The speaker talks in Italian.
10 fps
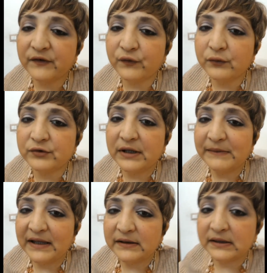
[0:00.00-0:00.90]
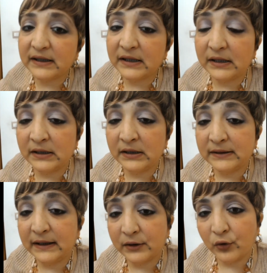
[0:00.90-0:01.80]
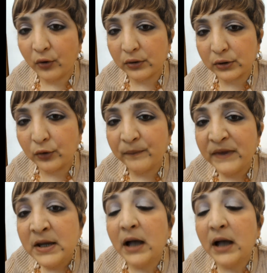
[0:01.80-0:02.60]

assolutamente eh, d'accordo